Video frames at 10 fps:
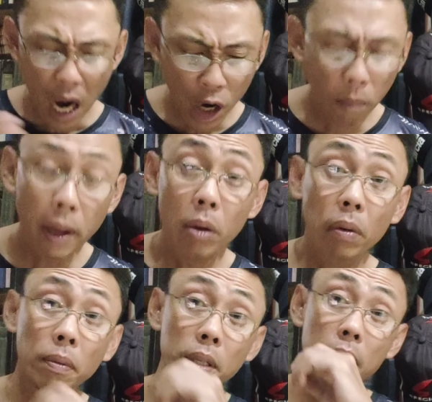Ano ba
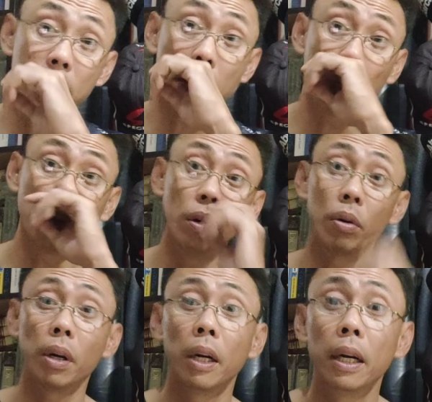yung sinasabi kong
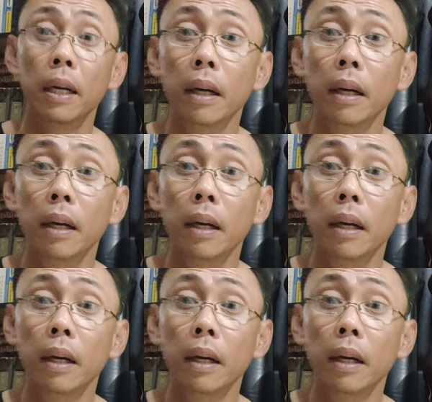lure?